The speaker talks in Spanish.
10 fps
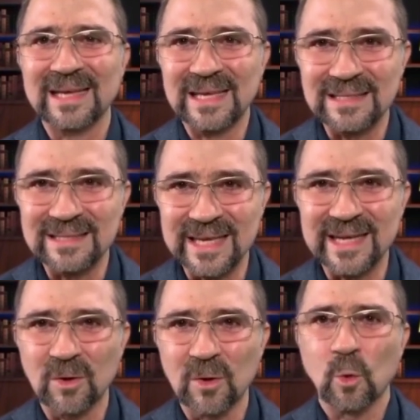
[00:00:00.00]
y
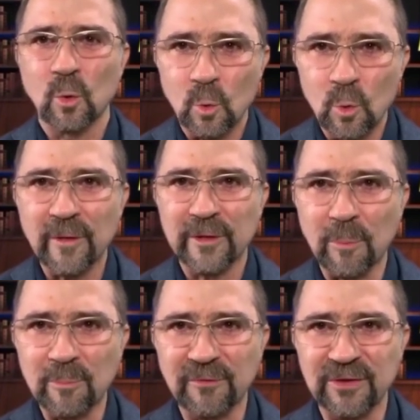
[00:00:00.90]
ser uno de los
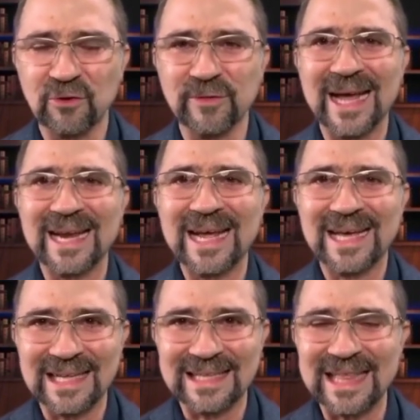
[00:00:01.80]
profesionales
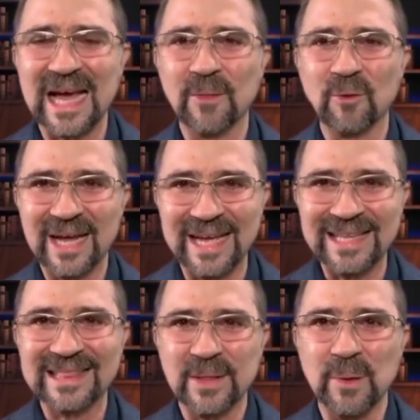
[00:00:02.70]
adaptados a
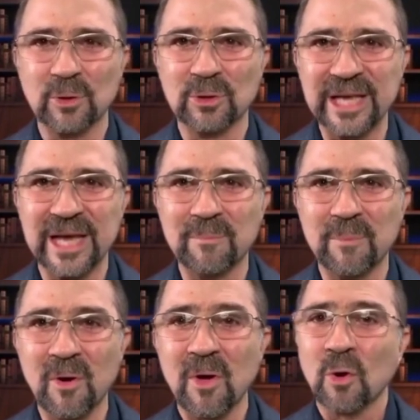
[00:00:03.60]
este nuevo tiempo